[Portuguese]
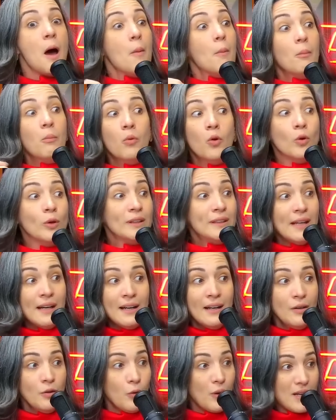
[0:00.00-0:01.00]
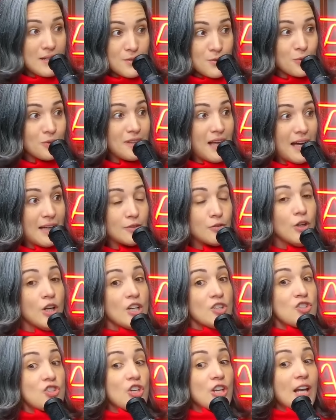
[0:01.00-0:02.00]
muda o resultado,
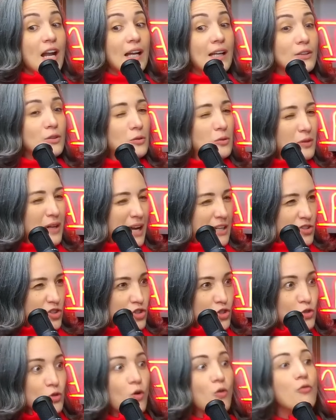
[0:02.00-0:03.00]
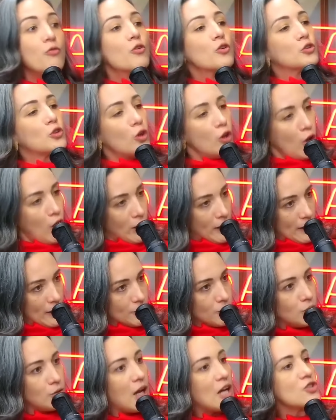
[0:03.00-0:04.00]
tira ela do lugar de desconforto, coloca ela
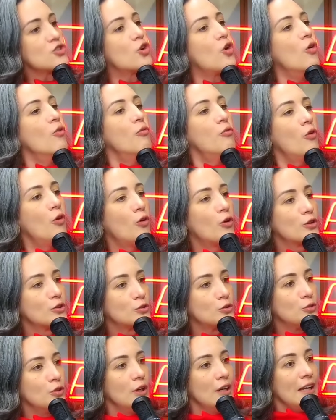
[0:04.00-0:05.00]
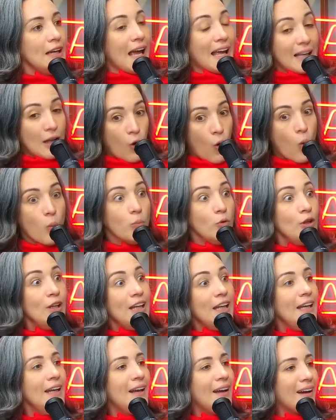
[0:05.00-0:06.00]
num lugar de conforto, ela
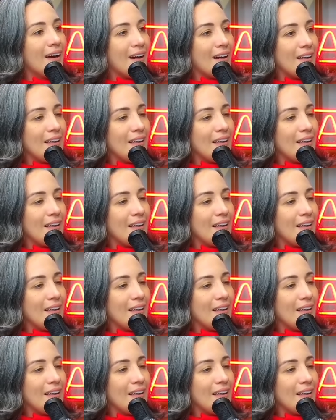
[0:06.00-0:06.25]
comunica.